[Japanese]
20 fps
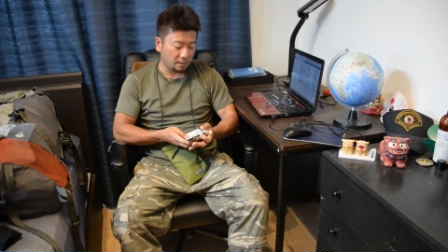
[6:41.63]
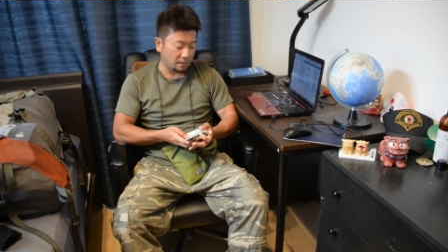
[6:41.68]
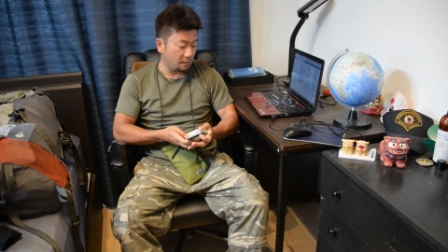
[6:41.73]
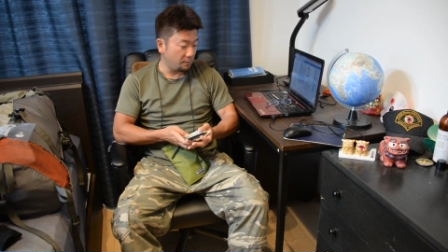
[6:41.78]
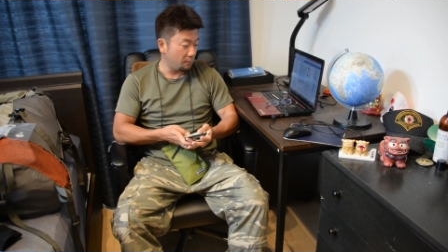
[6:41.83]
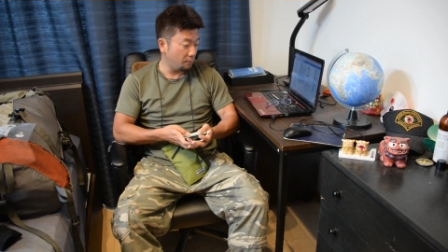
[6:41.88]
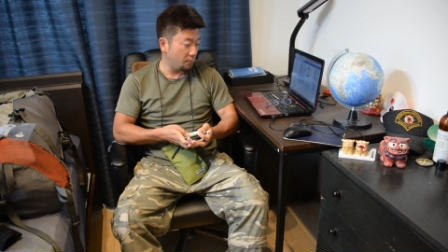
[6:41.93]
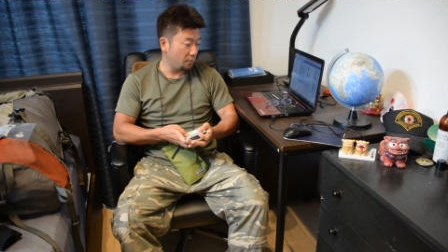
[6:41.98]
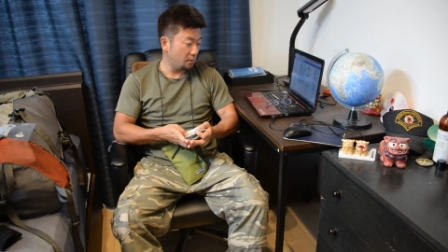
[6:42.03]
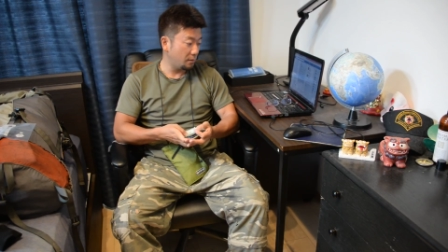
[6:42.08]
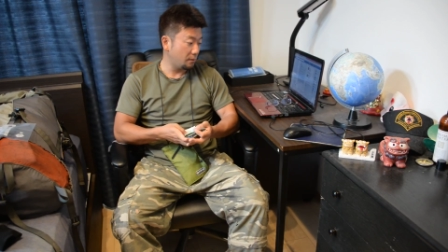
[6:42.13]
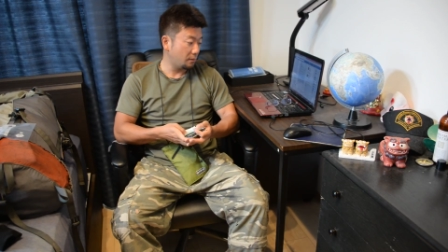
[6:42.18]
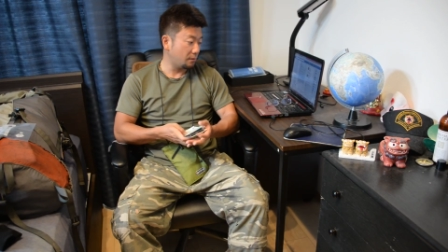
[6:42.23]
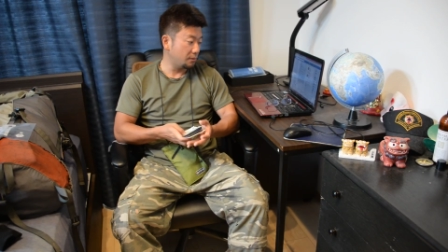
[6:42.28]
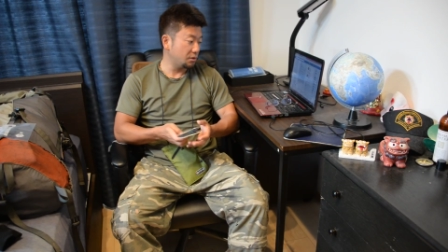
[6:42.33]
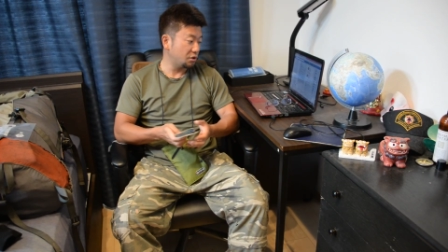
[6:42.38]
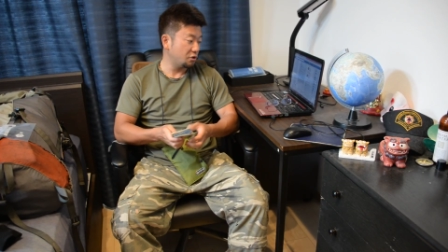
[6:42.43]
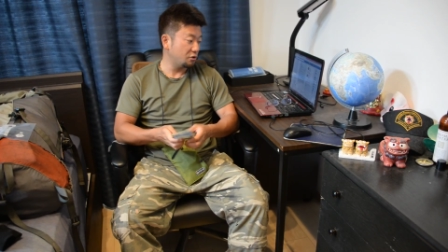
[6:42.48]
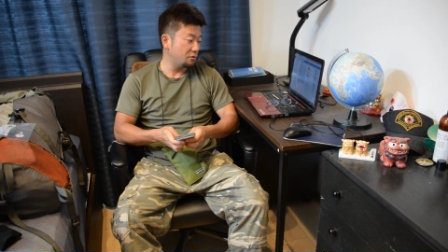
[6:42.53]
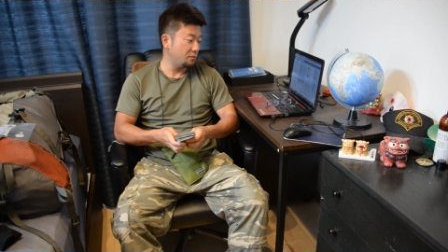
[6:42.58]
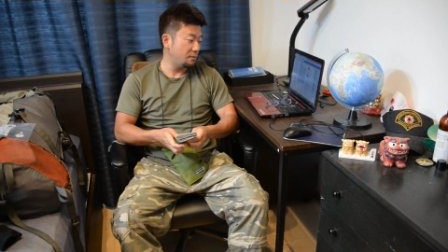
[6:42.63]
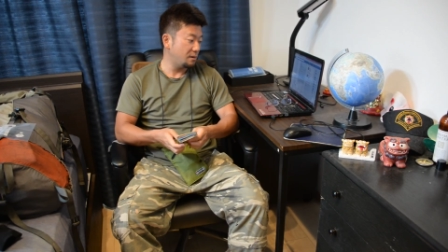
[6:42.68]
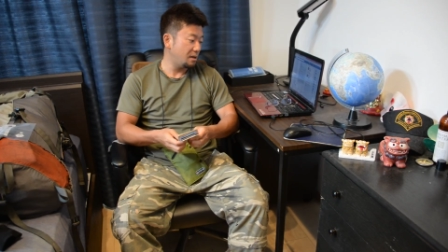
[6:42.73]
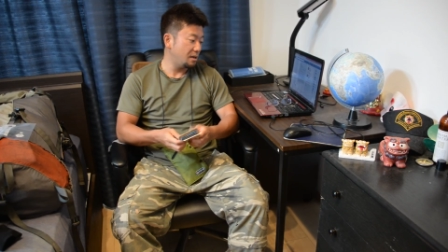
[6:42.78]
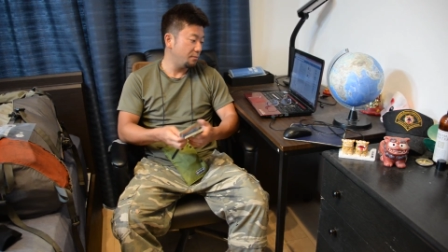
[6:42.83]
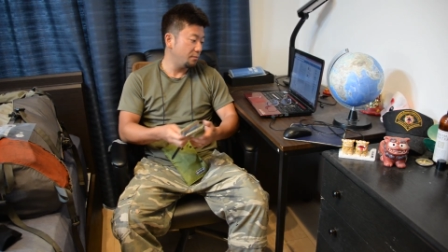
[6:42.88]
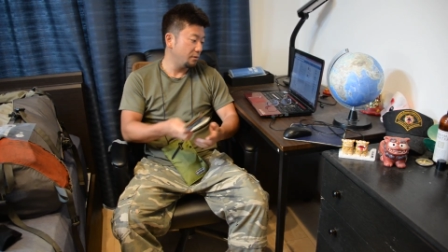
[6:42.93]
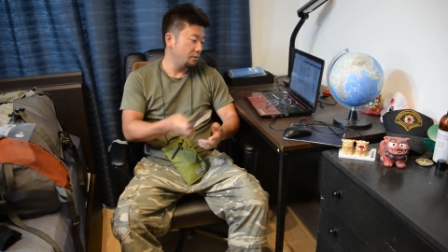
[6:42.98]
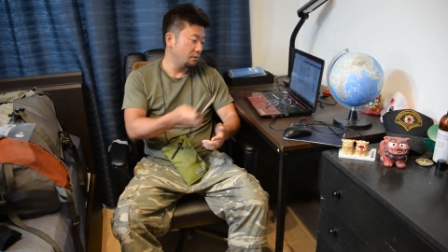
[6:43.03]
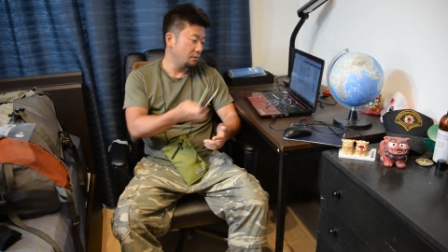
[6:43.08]
円分と10
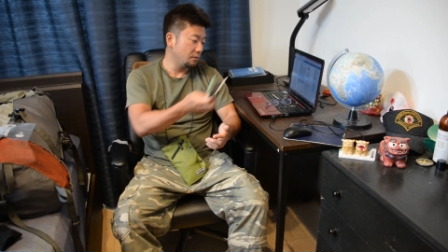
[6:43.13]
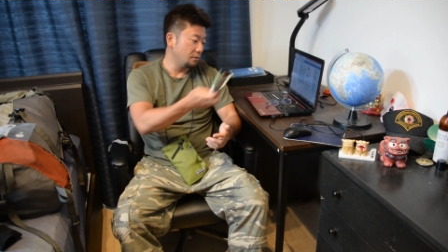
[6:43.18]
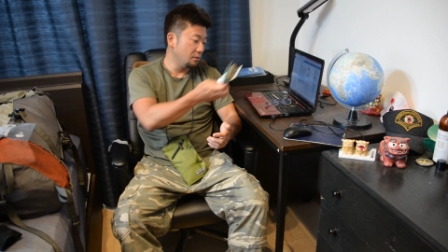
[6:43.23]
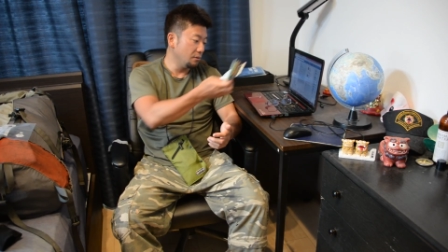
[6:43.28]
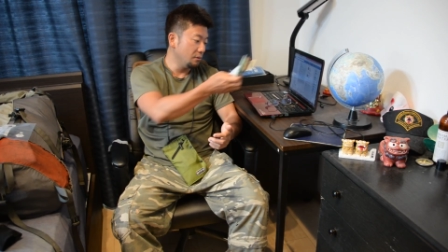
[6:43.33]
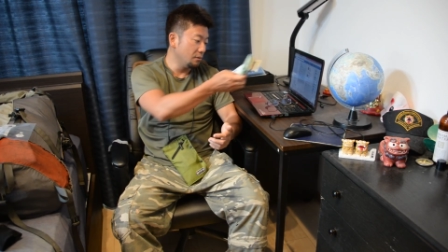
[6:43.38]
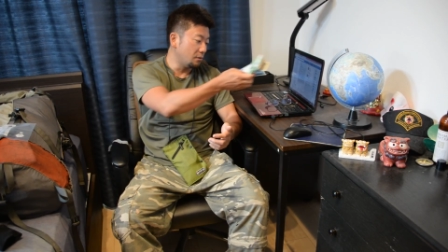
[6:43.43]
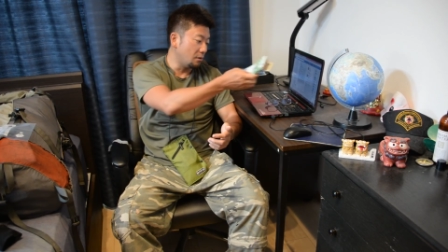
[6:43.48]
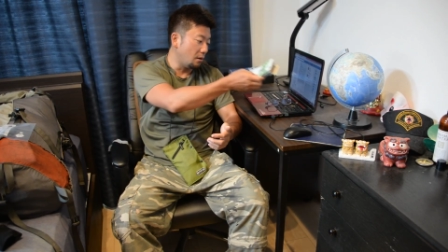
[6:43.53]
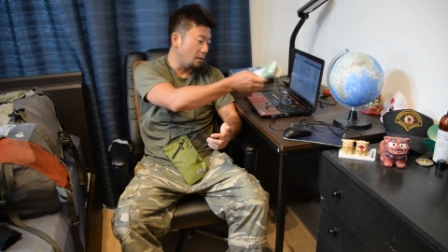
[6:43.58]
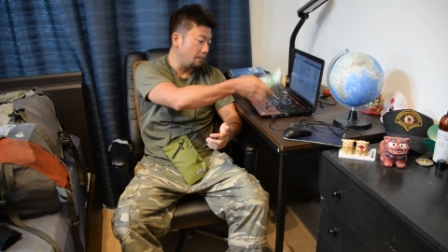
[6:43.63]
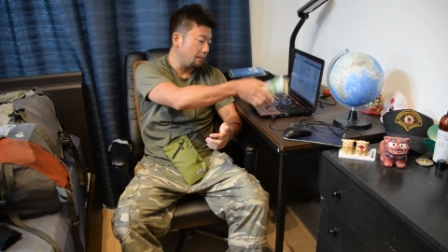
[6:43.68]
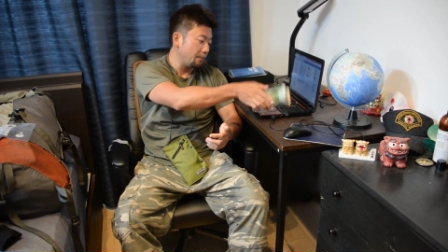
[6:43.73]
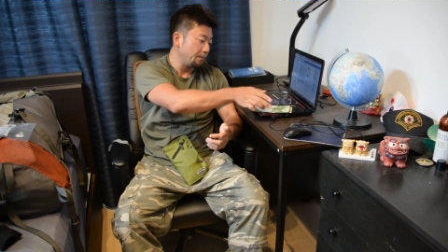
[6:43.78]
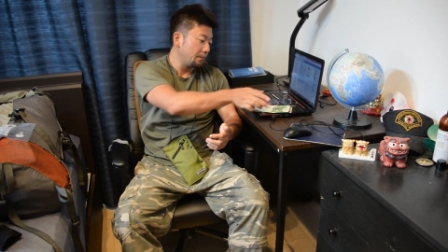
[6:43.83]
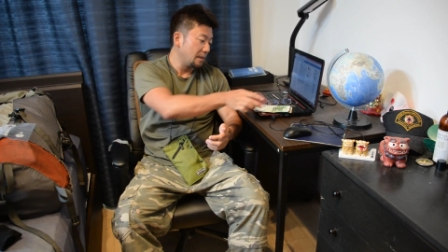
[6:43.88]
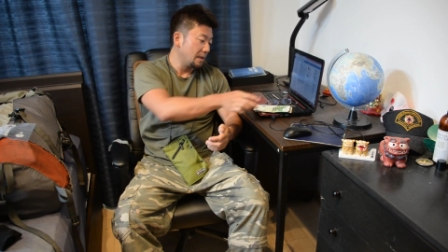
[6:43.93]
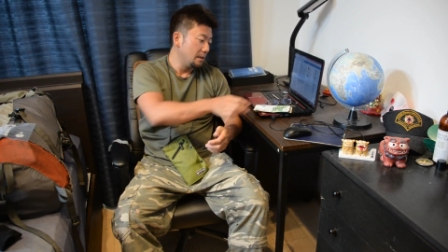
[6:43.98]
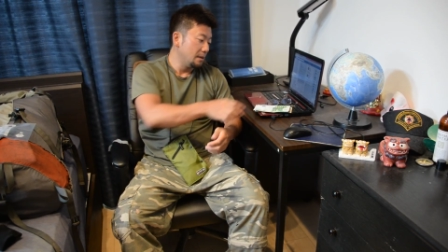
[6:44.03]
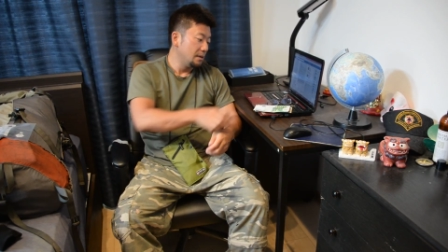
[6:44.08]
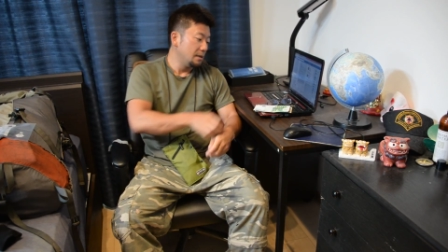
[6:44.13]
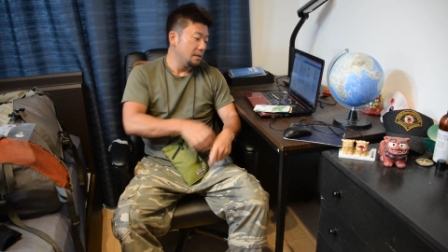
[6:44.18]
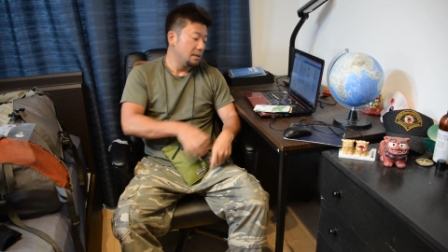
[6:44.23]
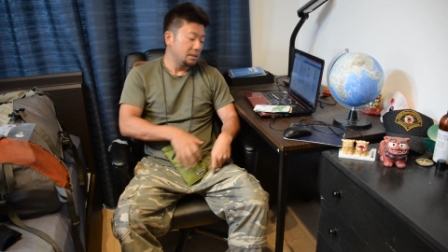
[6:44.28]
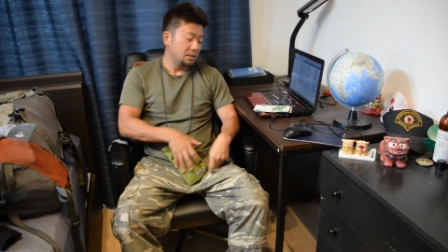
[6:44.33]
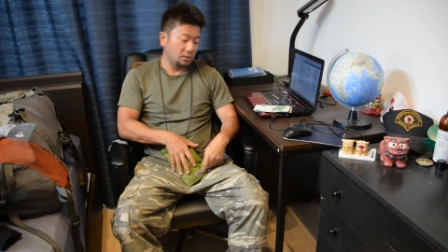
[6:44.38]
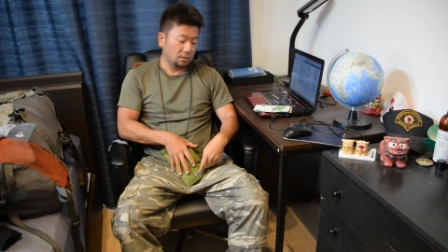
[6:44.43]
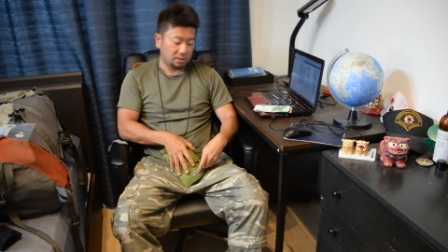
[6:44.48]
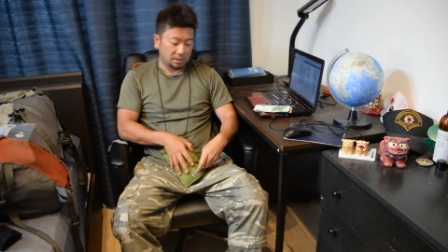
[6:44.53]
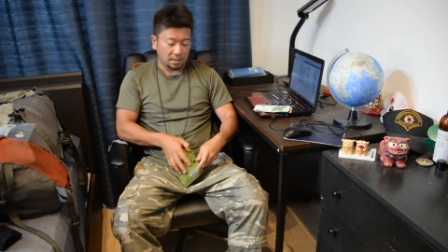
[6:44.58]
万円分のユーロ
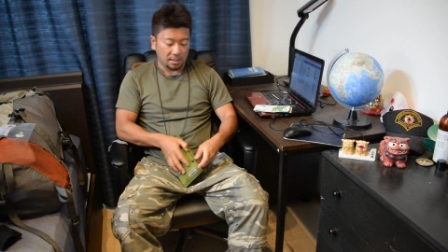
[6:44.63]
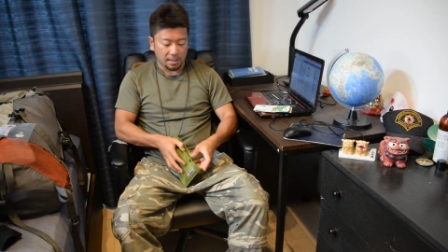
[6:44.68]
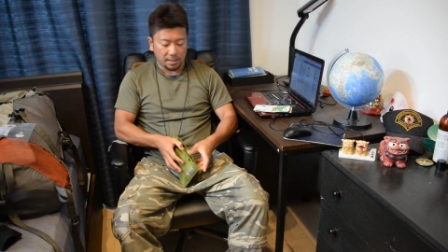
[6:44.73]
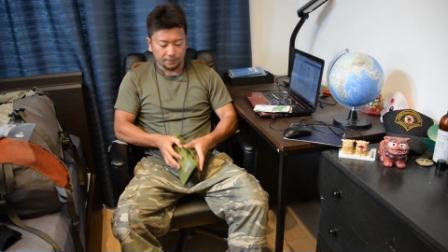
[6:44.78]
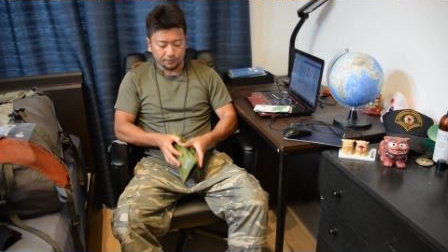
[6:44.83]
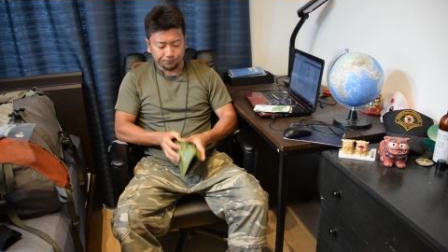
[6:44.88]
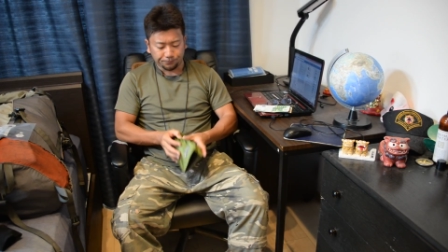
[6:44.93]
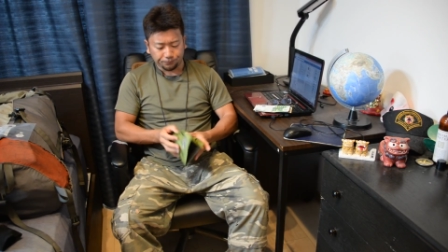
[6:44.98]
そして